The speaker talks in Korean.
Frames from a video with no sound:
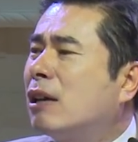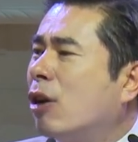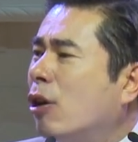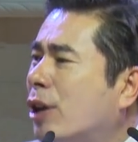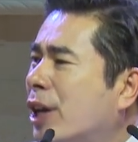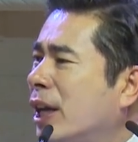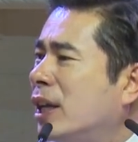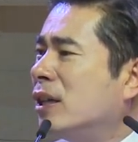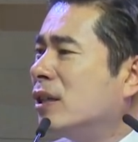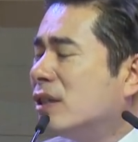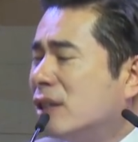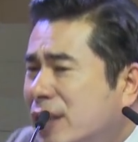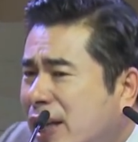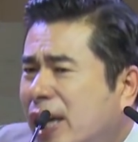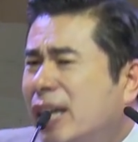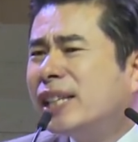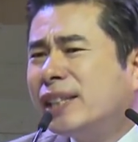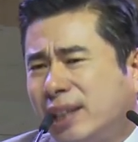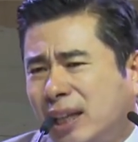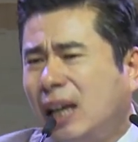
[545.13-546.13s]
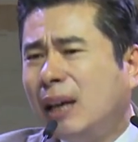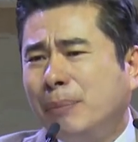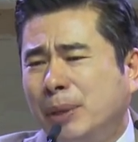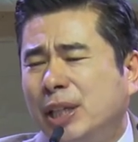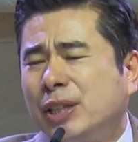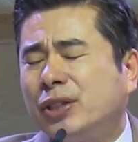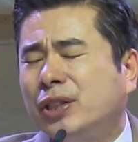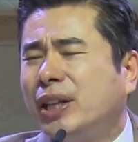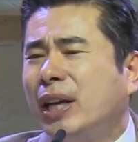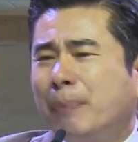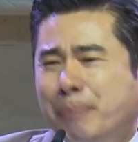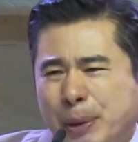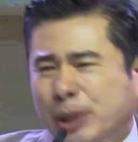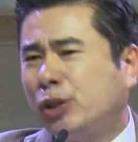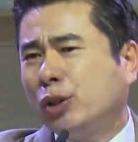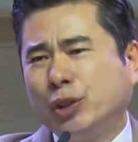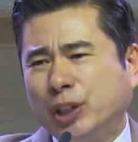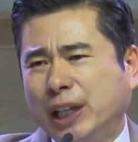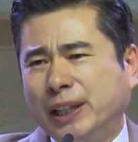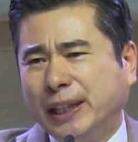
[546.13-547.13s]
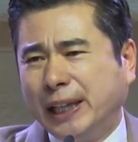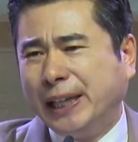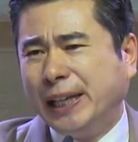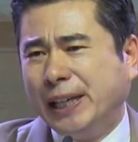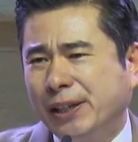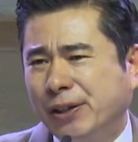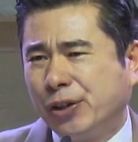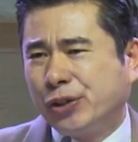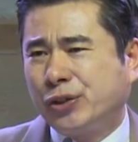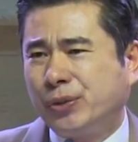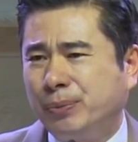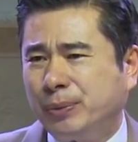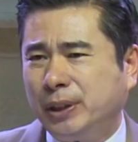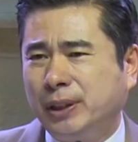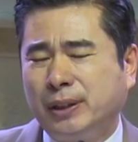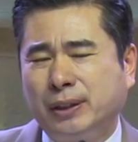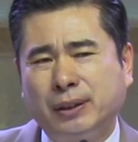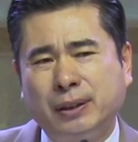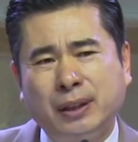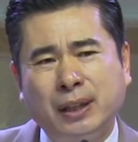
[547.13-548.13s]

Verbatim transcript: 거기에는 은혜의 사람이 있어야 빗줄기가 내리는 것입니다.